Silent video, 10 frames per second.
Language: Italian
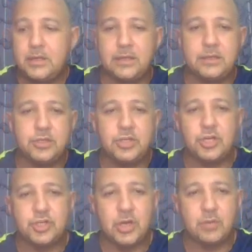Niente, ci
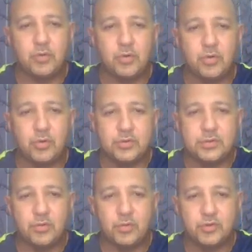lasciamo
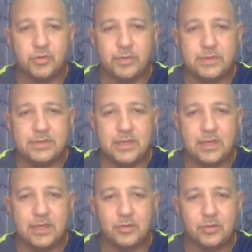così con questo
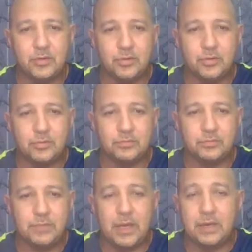
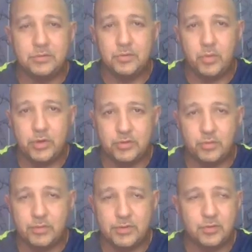pensiero, ma su
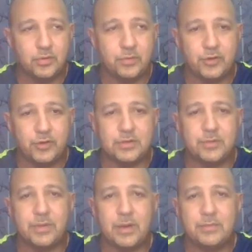questo come al solito faccio
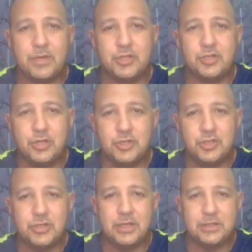sempre la mia
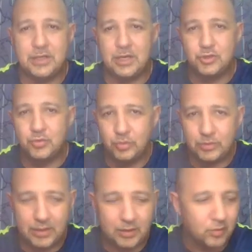ciliegina di
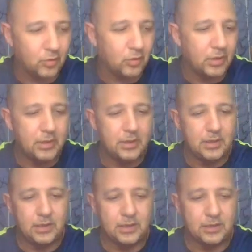aggiunta, ecco,
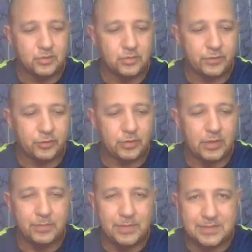eh, sul fatto
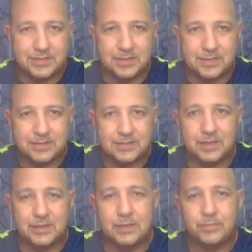del business,
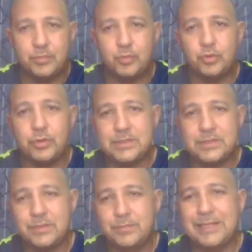il punto
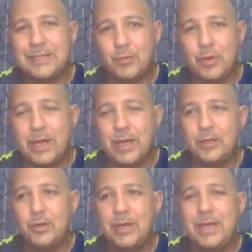discriminante qual
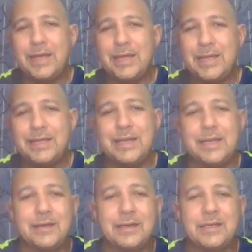è? Non è
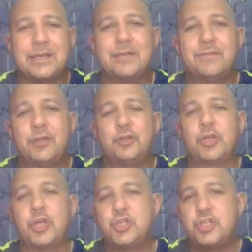il, il
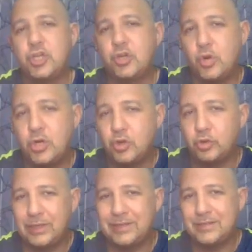fatto che
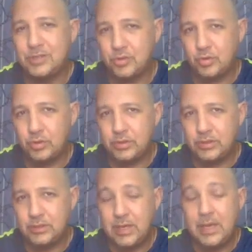circolino tanti
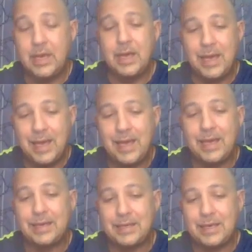soldi,
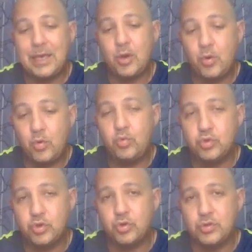e che
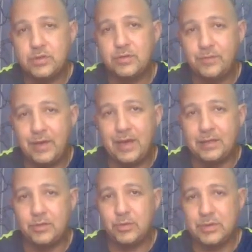uso si fa
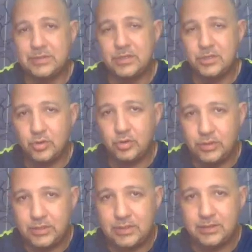di questi
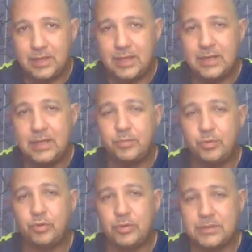soldi? È lì il
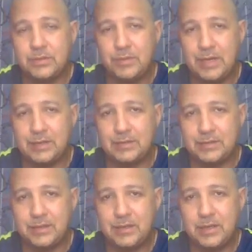punto discriminante,
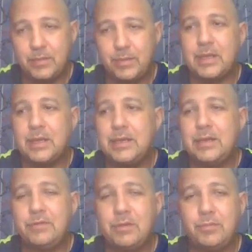perché
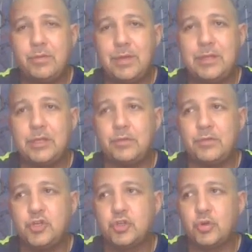inevitabilmente
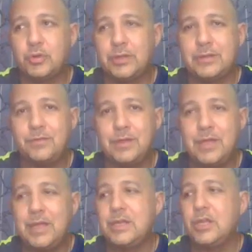dove ci sono tanti
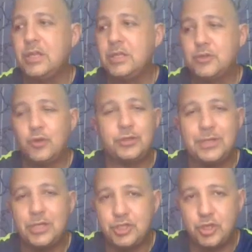fedeli i
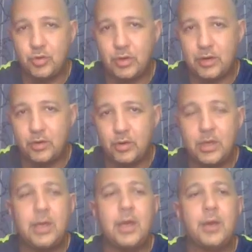soldi ne circolano,
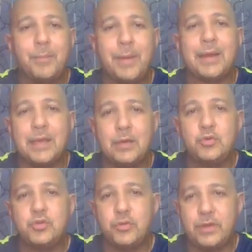ma che
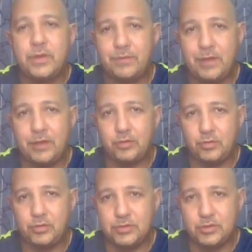uso viene fatto
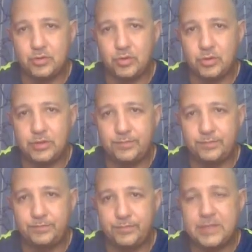di questi soldi?
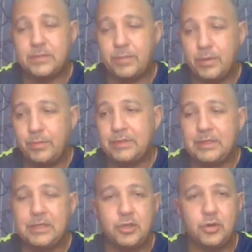E se
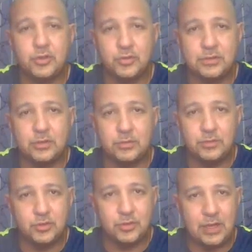permettete, io che sono stato
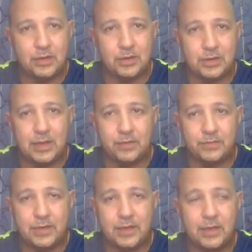missionario anche in
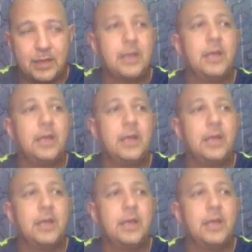Africa,